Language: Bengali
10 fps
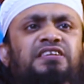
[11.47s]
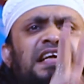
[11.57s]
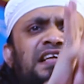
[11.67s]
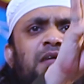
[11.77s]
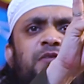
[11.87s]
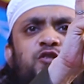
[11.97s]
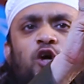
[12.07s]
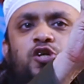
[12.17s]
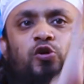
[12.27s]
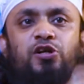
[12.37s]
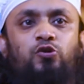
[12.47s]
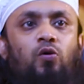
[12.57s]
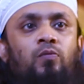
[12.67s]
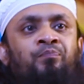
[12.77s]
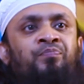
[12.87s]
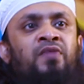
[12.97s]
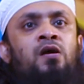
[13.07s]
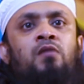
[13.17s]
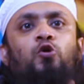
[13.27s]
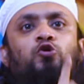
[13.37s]
তিনটি বিষয় জড়িত
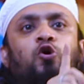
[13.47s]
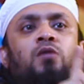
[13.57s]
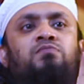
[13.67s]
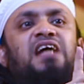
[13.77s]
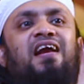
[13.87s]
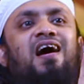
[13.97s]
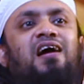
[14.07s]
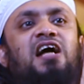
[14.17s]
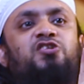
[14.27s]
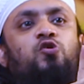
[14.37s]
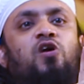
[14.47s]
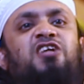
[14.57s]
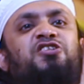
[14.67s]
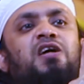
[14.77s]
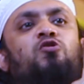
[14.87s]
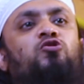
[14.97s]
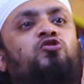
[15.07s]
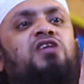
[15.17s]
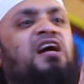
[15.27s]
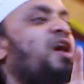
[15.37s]
প্রথম যারা কাজ করার
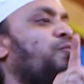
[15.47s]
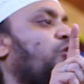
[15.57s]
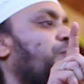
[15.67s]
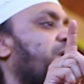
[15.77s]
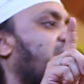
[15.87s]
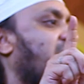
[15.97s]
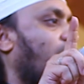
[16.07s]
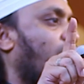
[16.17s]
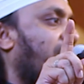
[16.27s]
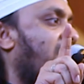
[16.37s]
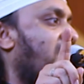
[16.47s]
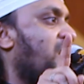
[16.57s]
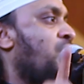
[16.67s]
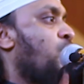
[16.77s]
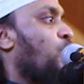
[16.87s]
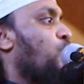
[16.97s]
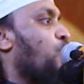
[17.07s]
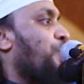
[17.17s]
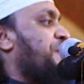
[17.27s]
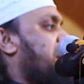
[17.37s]
সামর্থ্য থাকার পরে ভিক্ষা করে
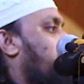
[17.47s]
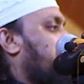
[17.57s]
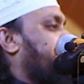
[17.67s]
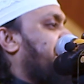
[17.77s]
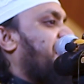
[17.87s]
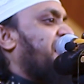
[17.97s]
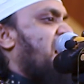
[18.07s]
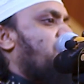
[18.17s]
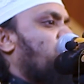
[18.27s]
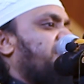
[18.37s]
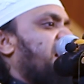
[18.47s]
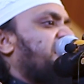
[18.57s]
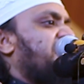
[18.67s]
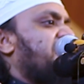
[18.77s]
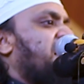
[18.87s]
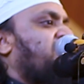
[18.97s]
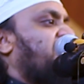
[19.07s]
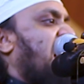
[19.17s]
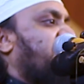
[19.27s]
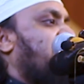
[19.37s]
নবীজি বলছেন কেয়ামতের দিনে
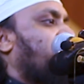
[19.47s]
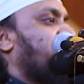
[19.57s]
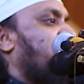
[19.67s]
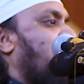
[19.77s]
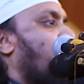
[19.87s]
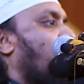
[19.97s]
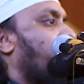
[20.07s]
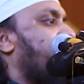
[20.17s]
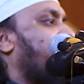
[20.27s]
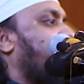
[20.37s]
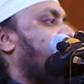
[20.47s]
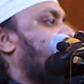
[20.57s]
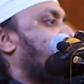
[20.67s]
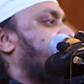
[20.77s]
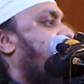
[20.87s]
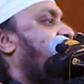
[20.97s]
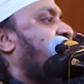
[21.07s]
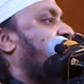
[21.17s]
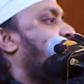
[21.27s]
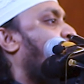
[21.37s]
তাদের থেকে বড় বিকৃত
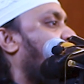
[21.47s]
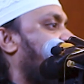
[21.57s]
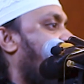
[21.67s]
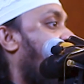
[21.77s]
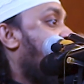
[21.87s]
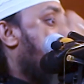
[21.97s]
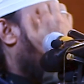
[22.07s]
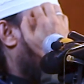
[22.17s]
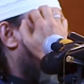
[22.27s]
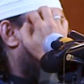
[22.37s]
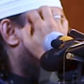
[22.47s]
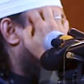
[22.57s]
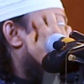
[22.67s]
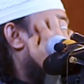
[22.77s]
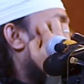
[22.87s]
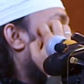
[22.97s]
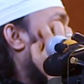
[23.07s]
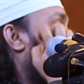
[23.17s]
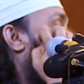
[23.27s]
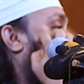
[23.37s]
চেহারার কেউ হবে না নিজেদের
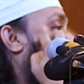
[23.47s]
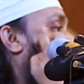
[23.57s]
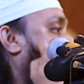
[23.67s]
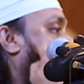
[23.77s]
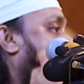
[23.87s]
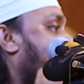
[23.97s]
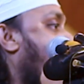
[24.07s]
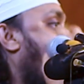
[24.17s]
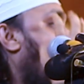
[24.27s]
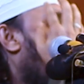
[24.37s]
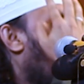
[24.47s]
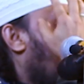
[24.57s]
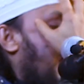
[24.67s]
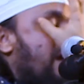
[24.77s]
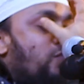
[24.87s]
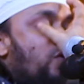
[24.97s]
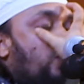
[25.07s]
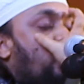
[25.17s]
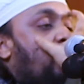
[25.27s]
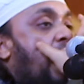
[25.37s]
মুখগুলাকে আঁচড়ায়া এই
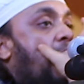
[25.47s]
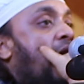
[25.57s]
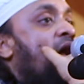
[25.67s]
মুখগুলা